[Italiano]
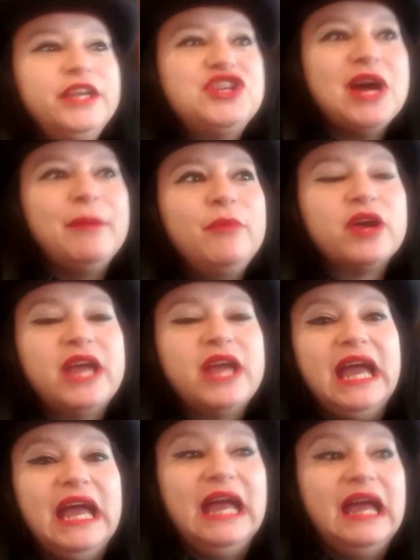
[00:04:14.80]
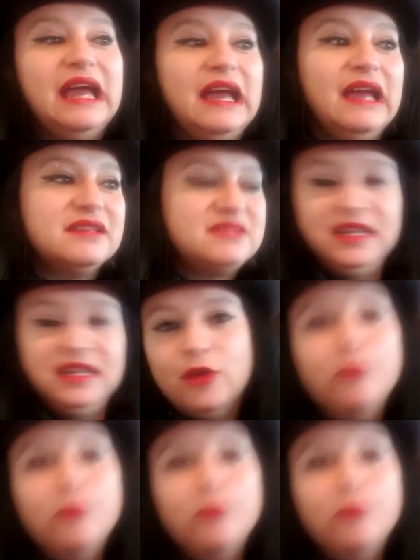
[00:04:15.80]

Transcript: diciamo che eh, sì,